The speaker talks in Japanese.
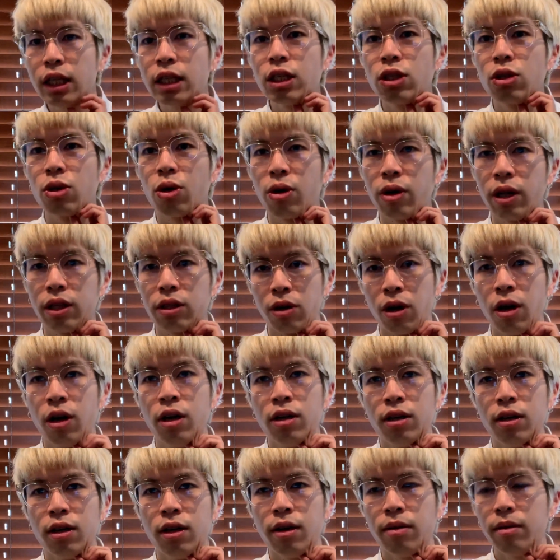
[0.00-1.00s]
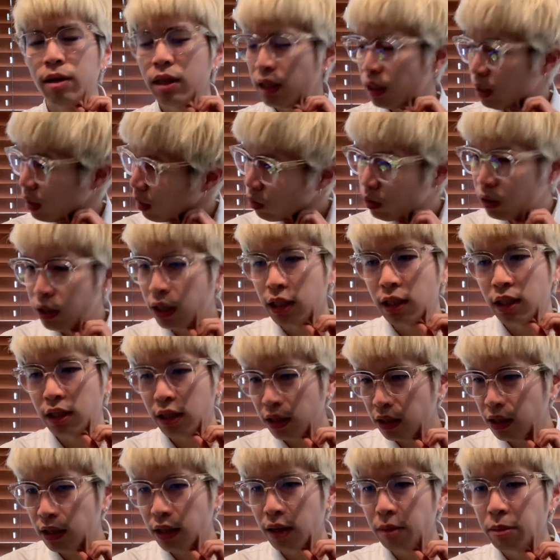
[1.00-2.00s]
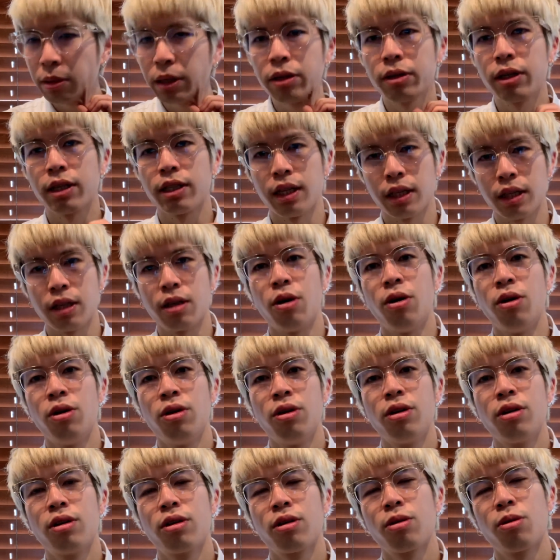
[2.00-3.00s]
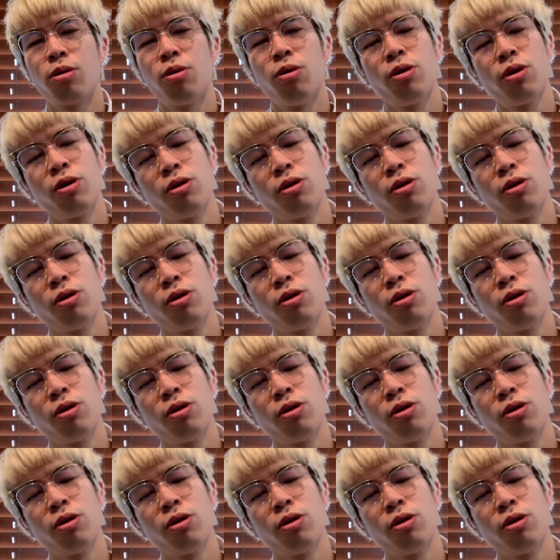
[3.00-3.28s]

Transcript: いいぞ、これと。めちゃくちゃいい。絶対見てください、と。こ